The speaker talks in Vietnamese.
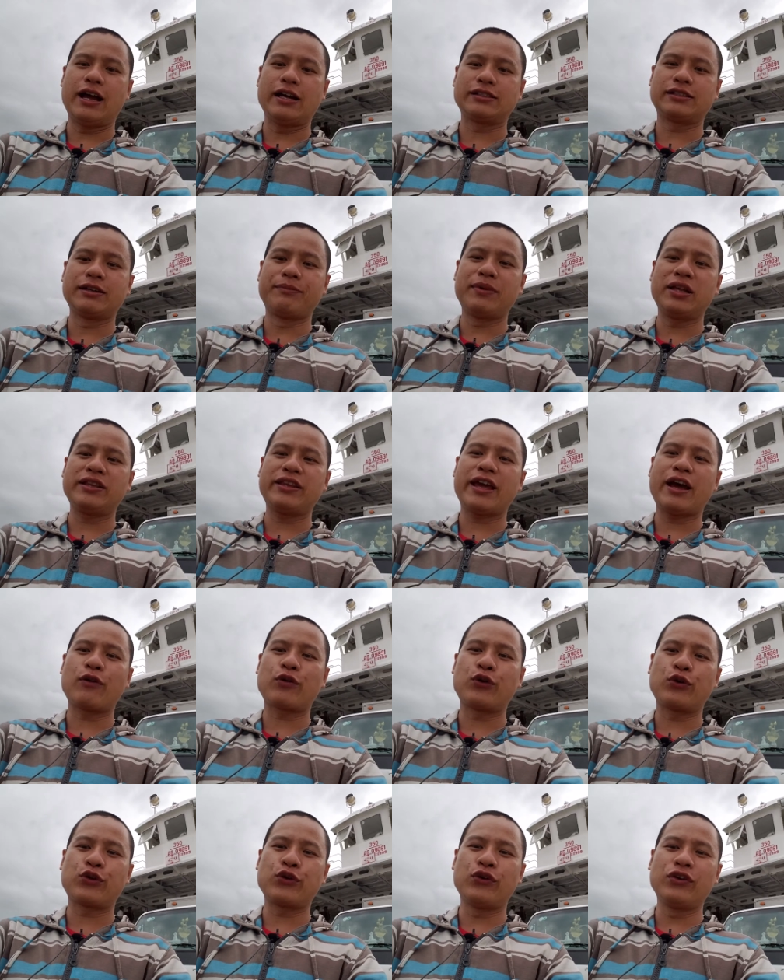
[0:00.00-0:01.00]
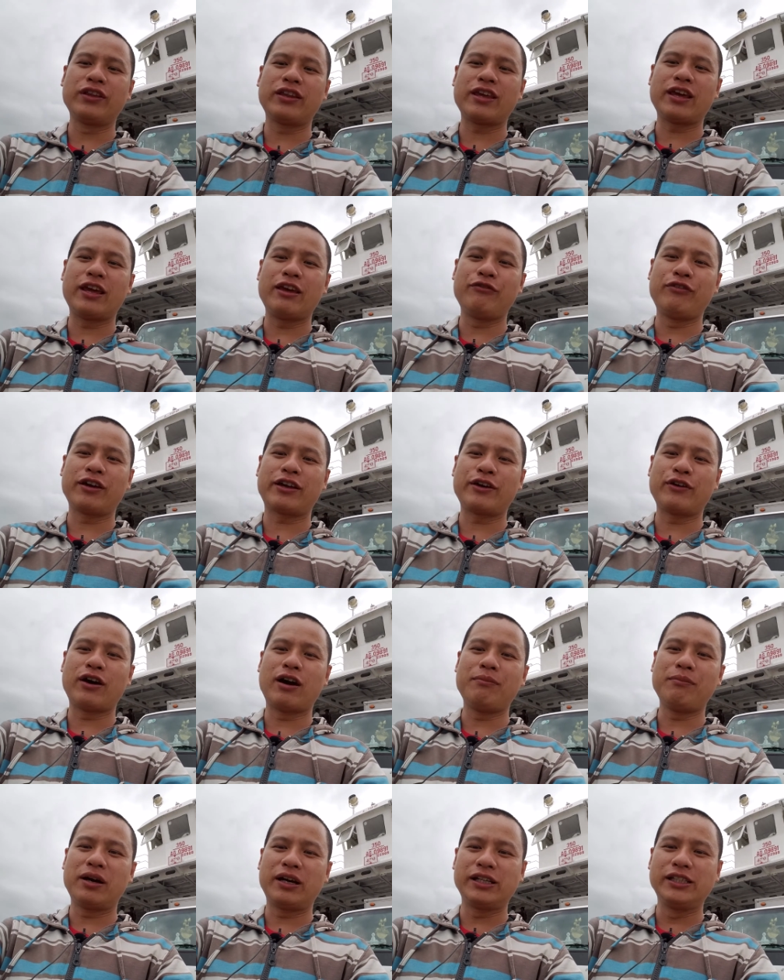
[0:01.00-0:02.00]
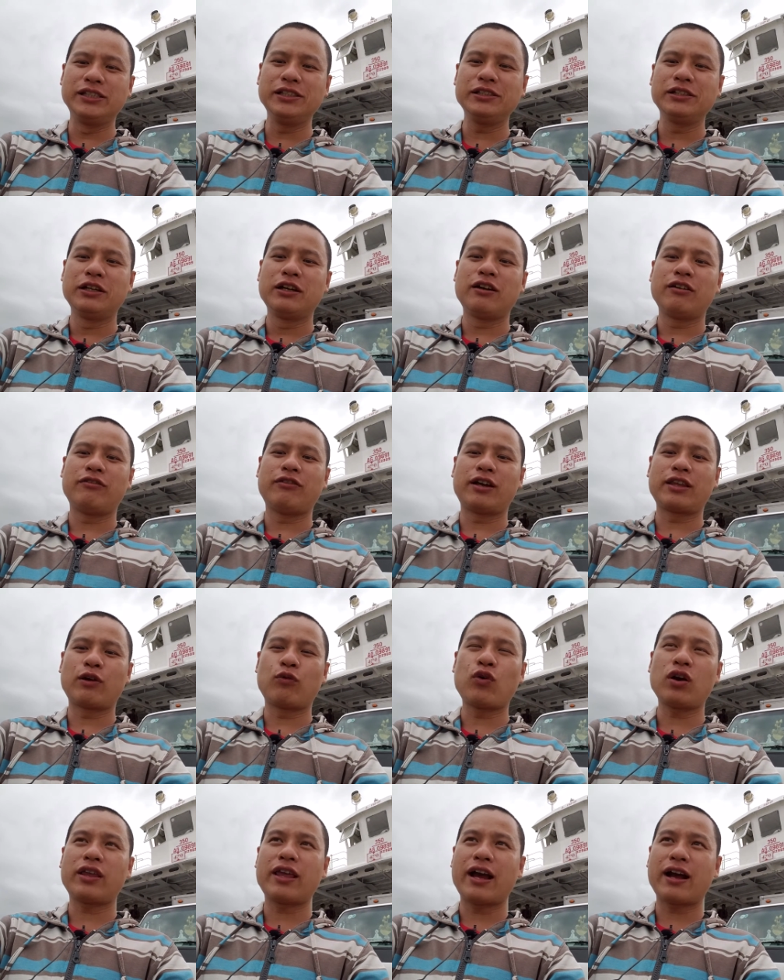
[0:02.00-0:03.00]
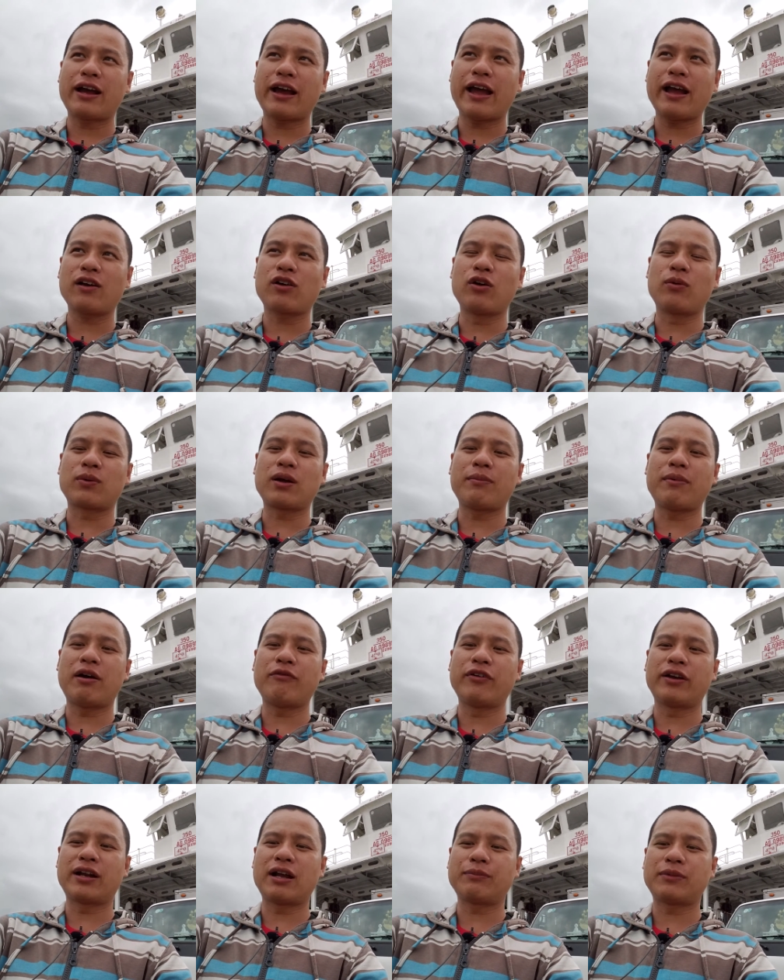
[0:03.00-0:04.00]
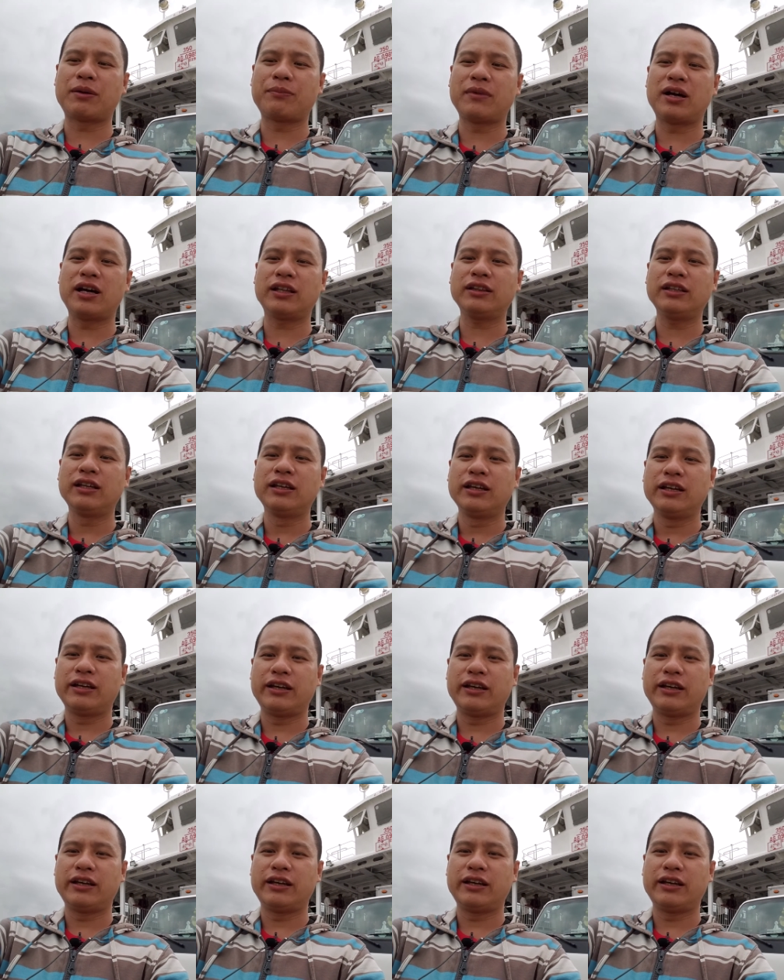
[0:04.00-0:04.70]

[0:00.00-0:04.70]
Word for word: À, xin mến chào cô chú anh chị Việt kiều ở Mỹ và những quốc gia khác cùng các bạn Việt Nam thân mến.